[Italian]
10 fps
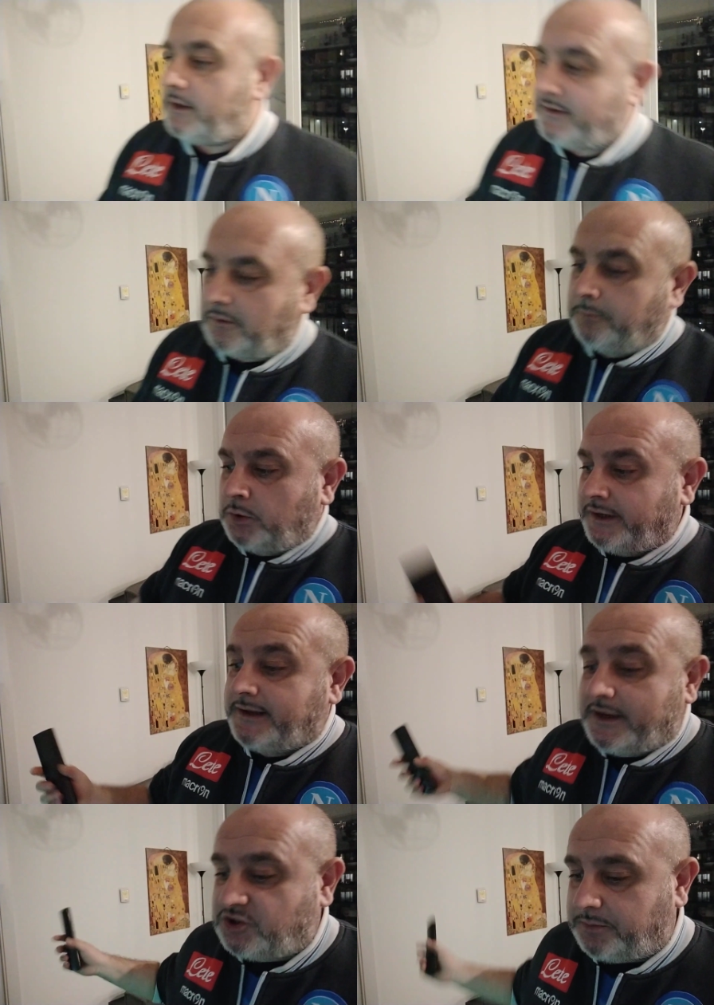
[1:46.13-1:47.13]
Siamo pure in
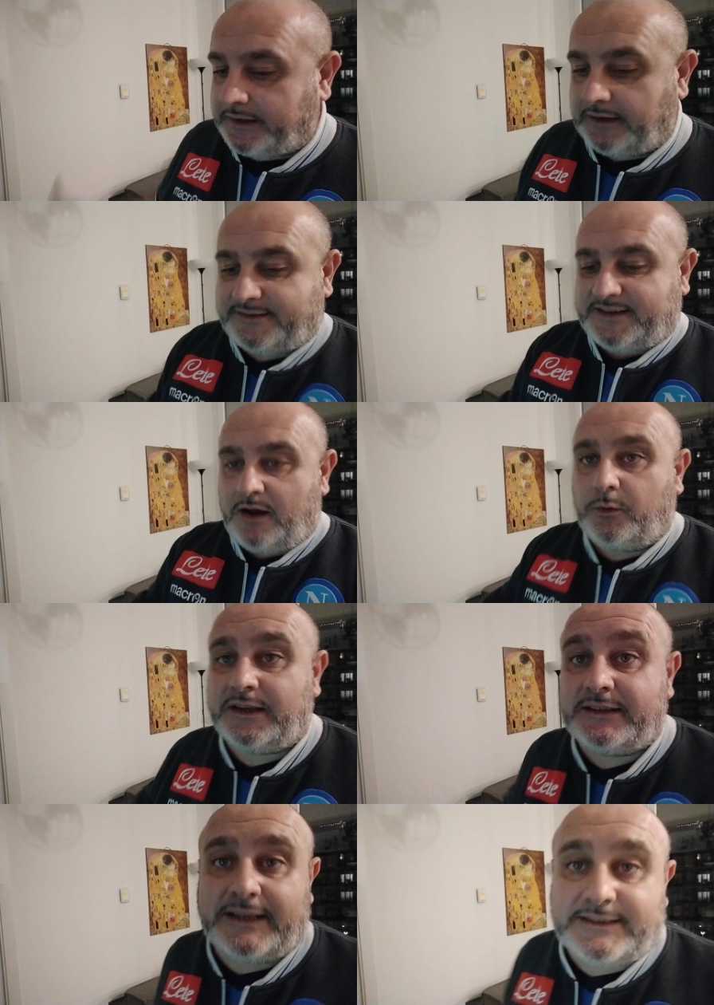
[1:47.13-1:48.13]
10 perché il sangue
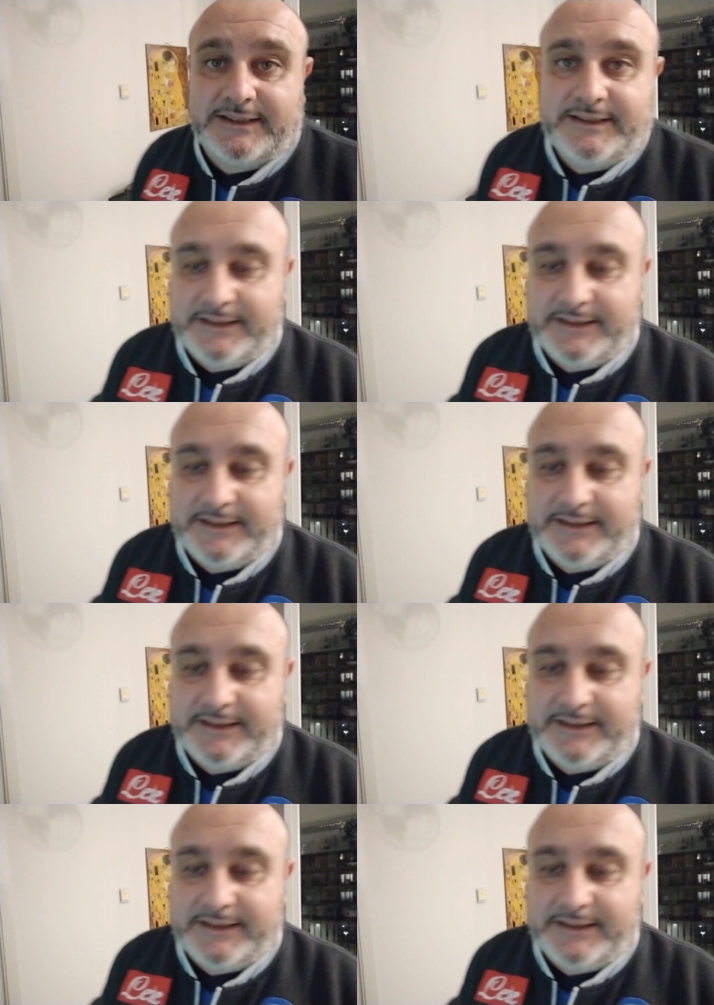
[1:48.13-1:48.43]
dalla testa di,